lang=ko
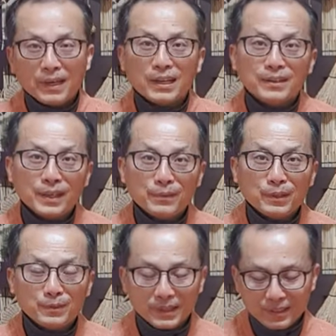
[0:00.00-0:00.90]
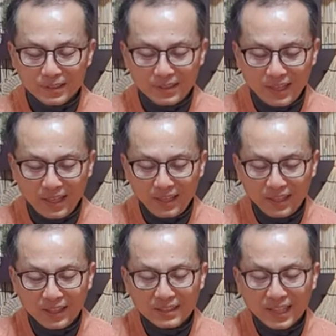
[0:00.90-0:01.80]
바람개비를 만들 때
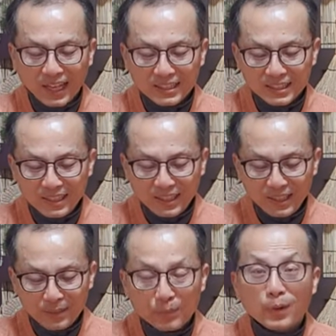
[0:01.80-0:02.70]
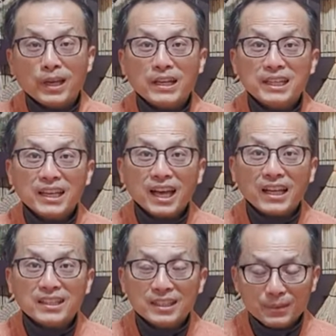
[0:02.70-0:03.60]
다시 모양이
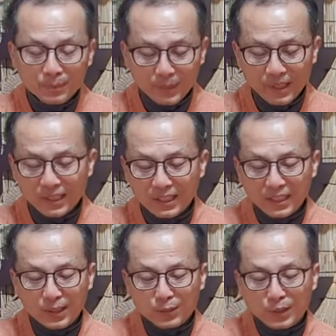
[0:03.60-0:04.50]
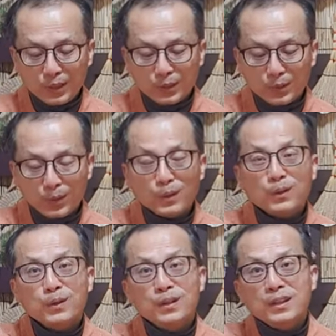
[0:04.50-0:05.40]
같은 모양이 될 수 있도록
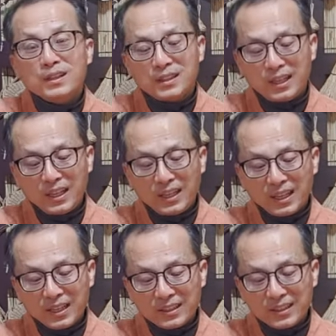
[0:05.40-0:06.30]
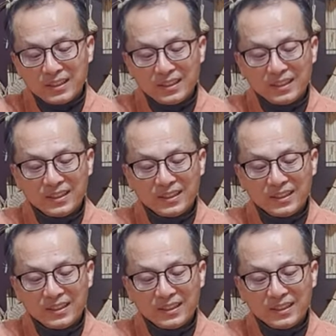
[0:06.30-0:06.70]
네나를